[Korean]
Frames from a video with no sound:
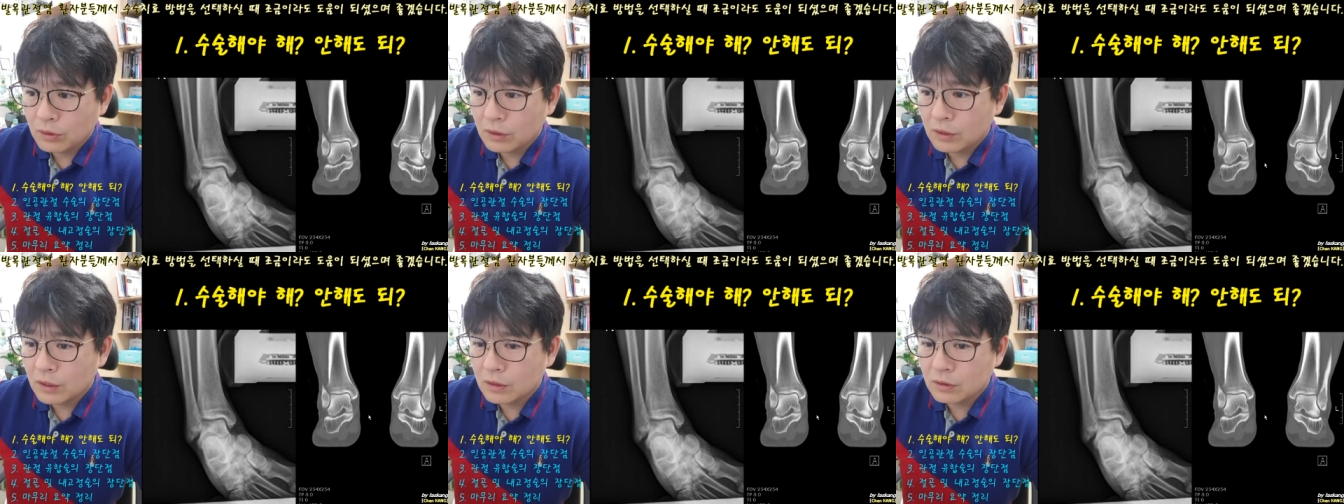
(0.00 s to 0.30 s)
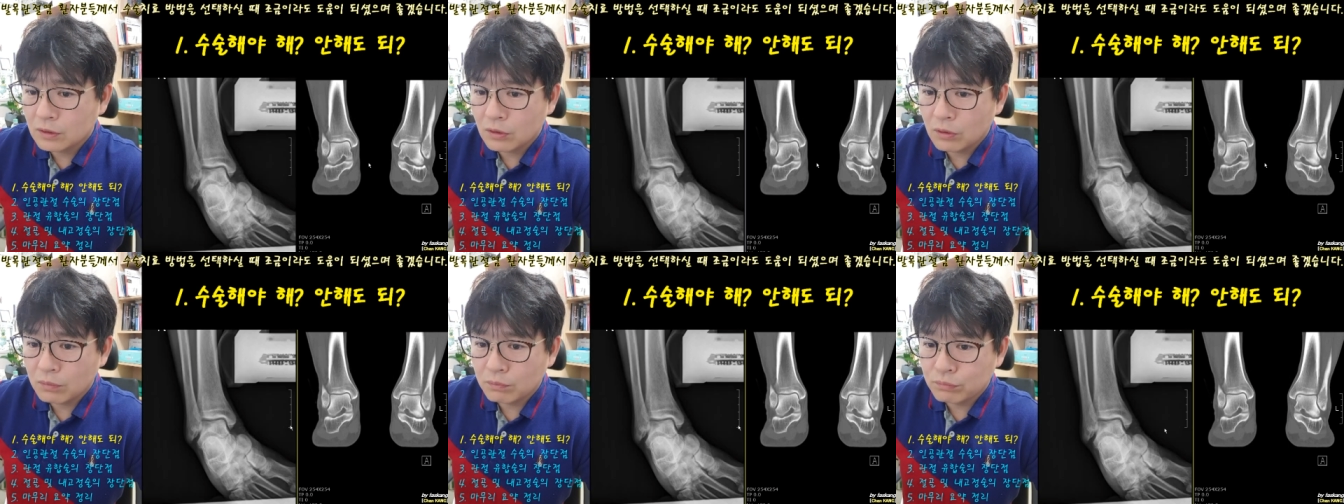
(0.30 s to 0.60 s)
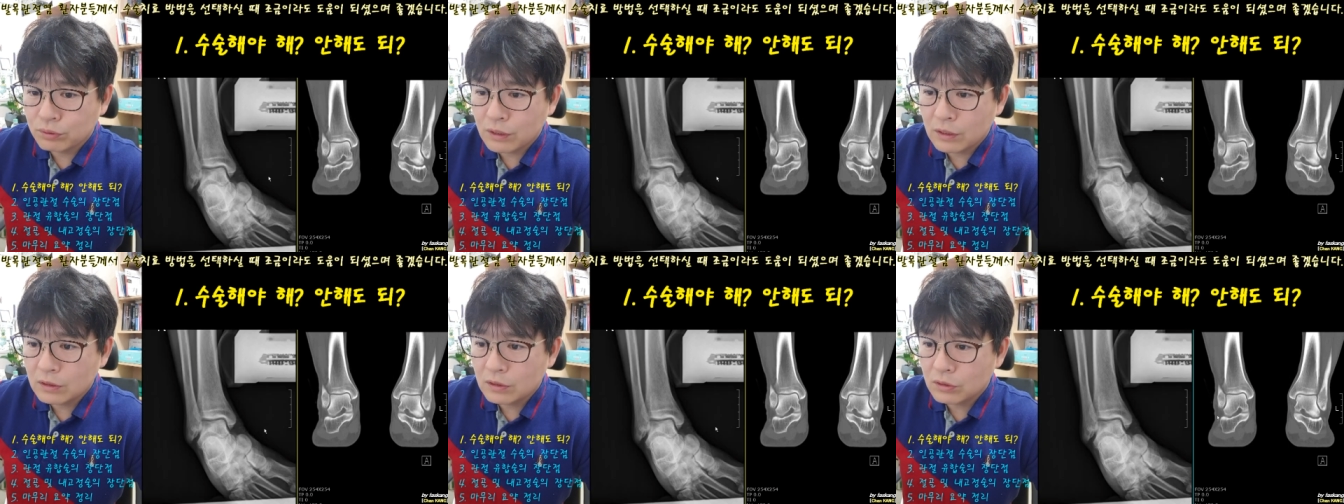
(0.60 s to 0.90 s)
그래서
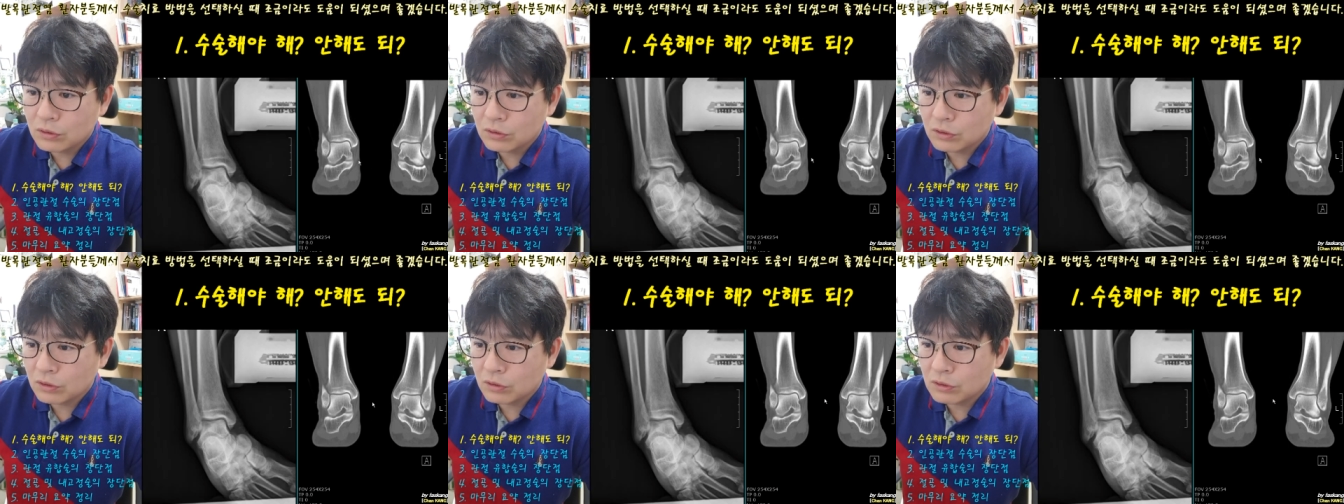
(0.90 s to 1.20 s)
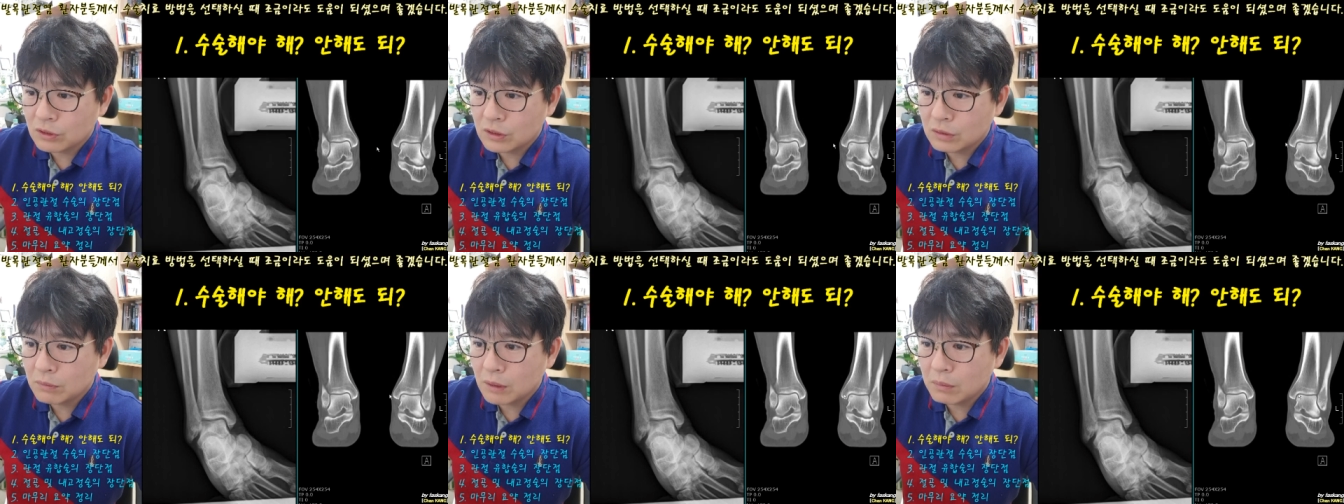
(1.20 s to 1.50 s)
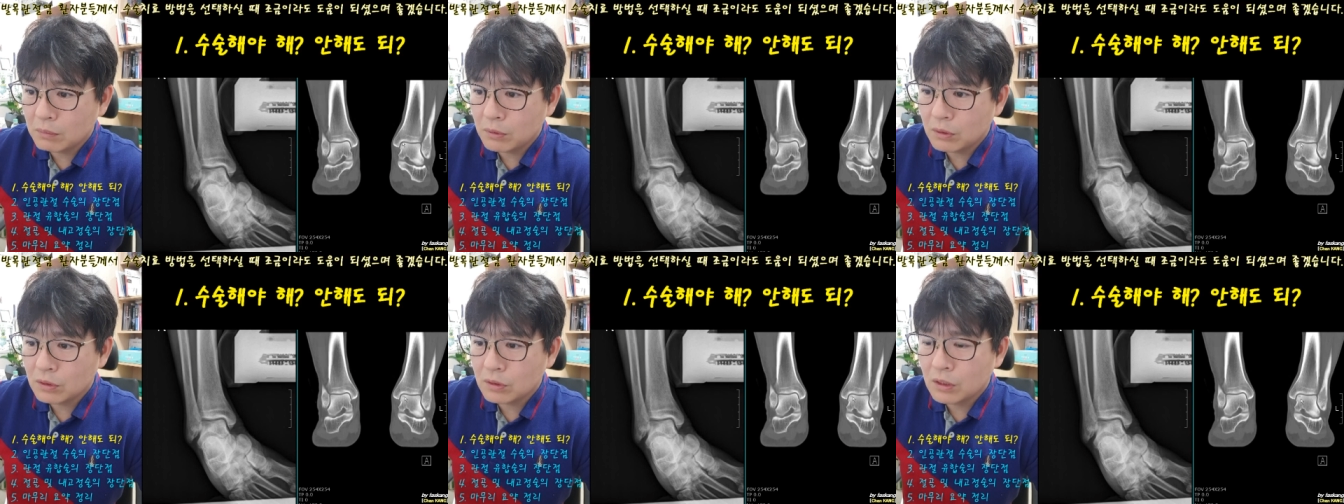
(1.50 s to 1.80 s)
불안정성이
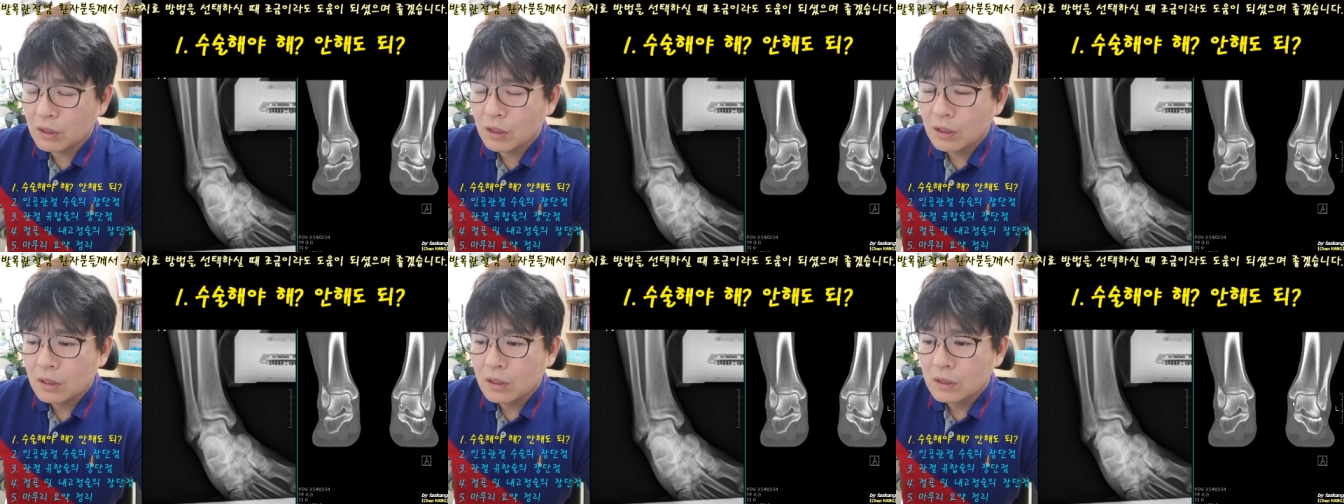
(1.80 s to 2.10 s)
심하면